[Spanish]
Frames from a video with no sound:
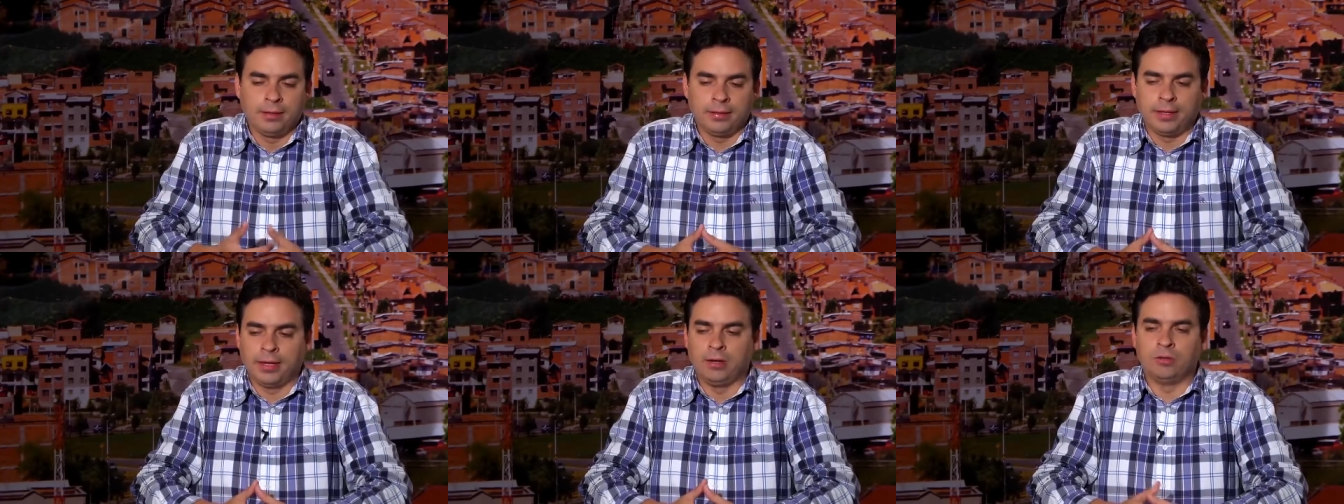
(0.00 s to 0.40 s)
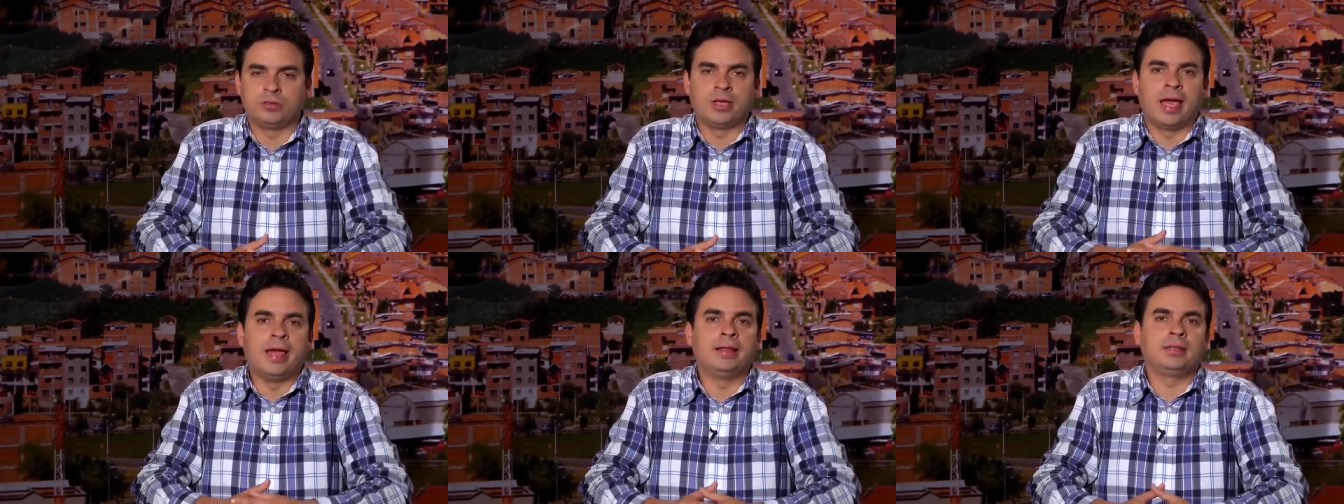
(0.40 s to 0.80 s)
de
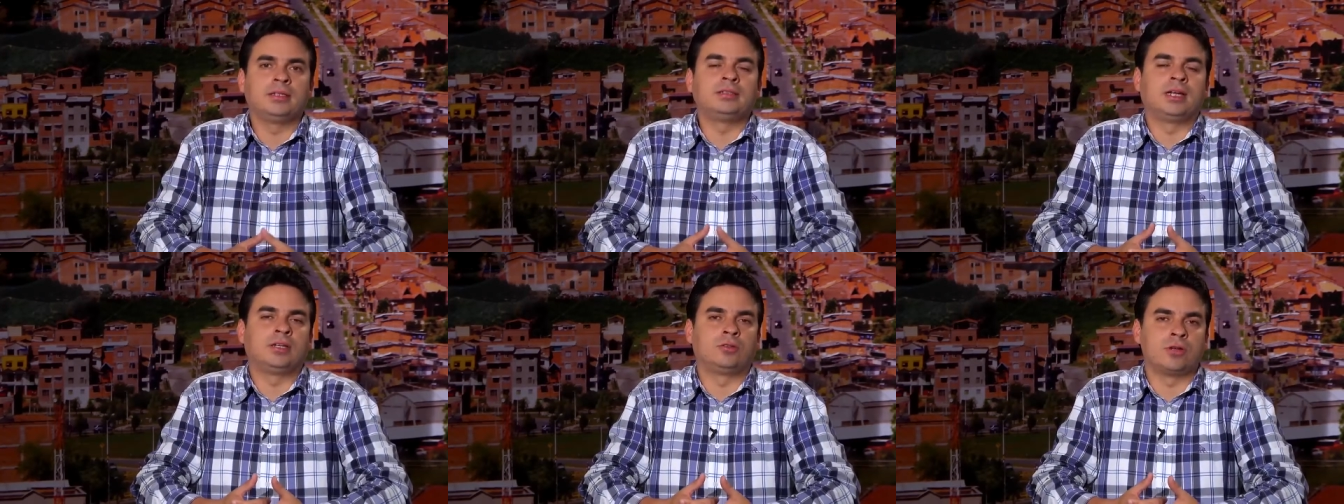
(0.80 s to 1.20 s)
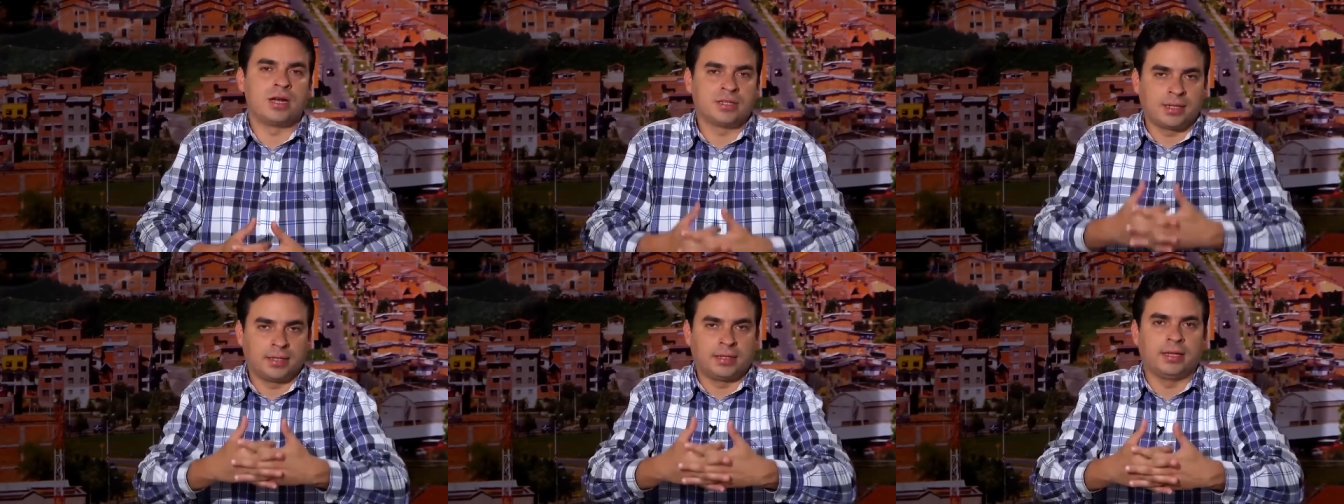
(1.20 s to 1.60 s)
los entes
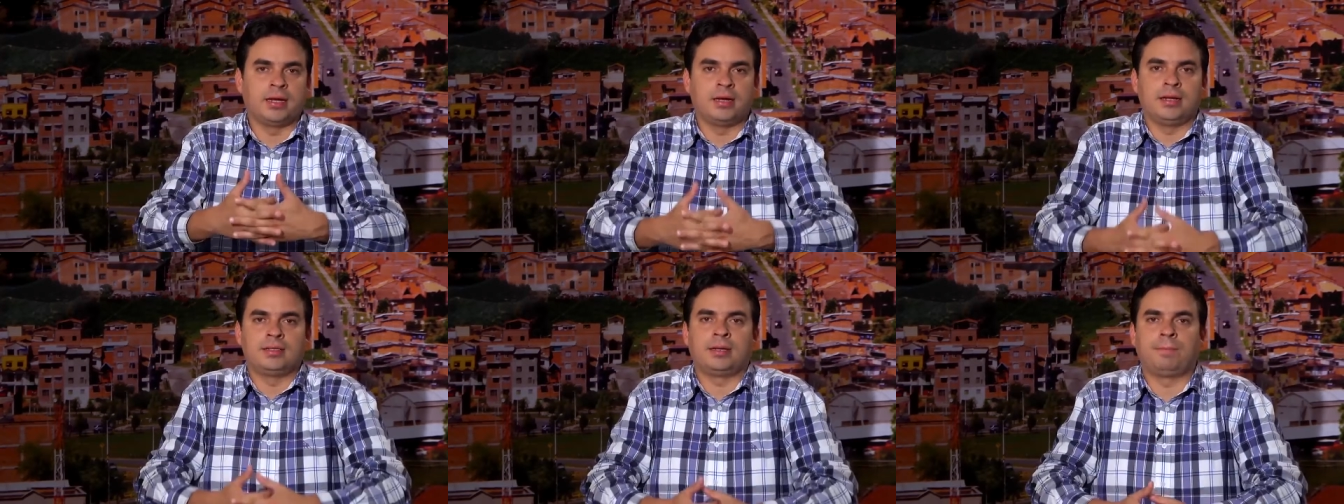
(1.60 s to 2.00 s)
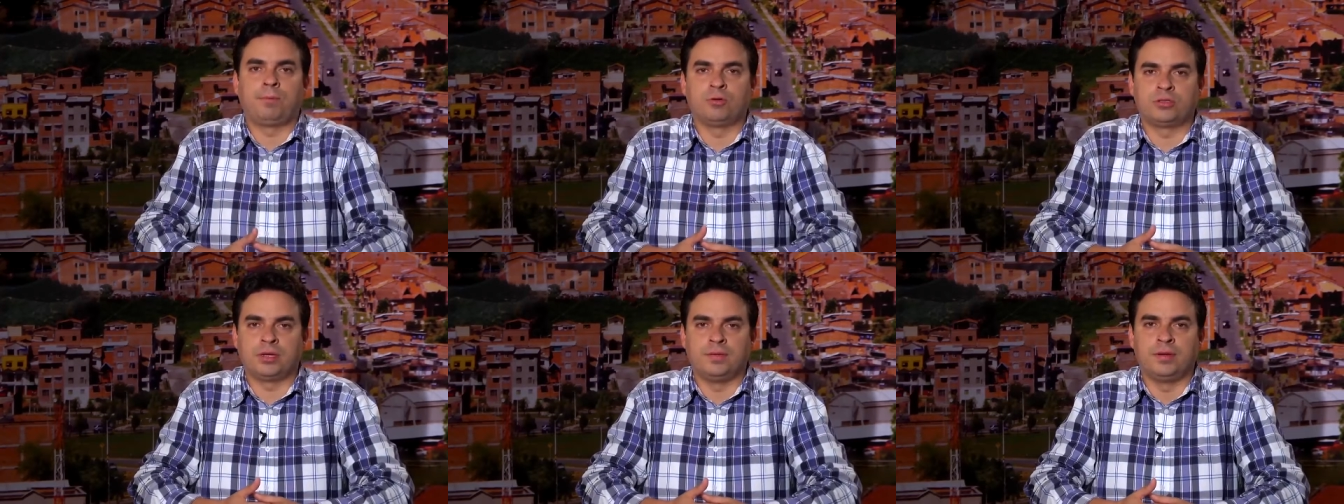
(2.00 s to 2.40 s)
territoriales que tienen esa
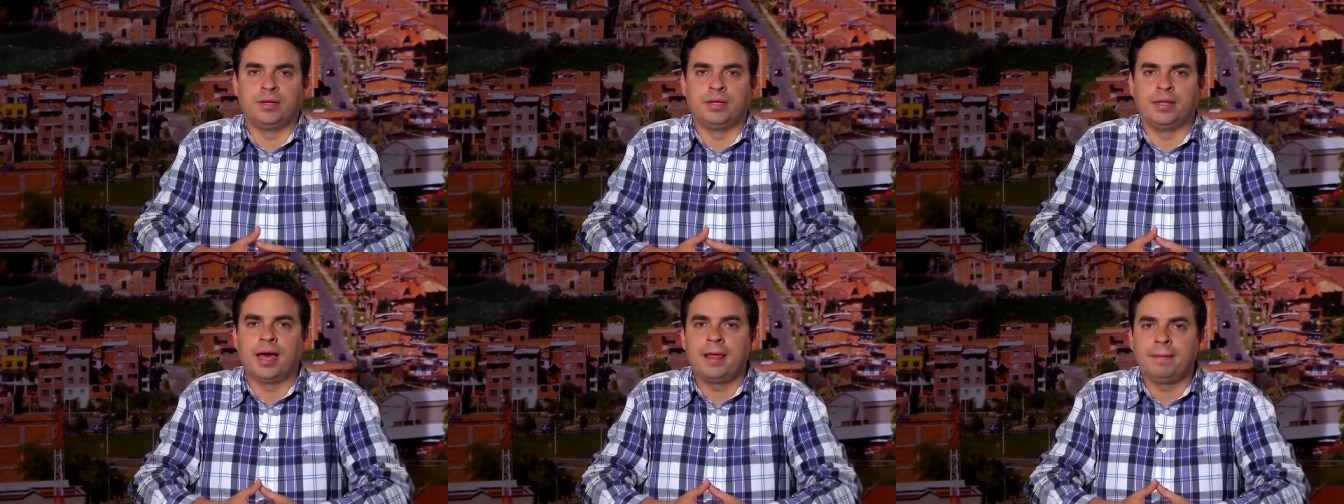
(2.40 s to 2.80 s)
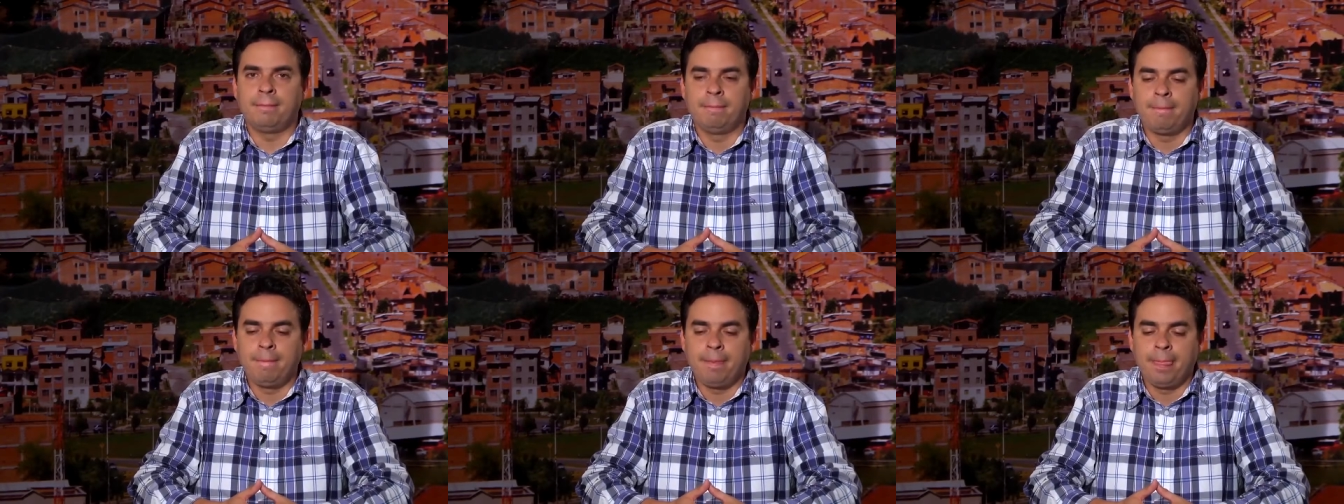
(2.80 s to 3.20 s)
posibilidad.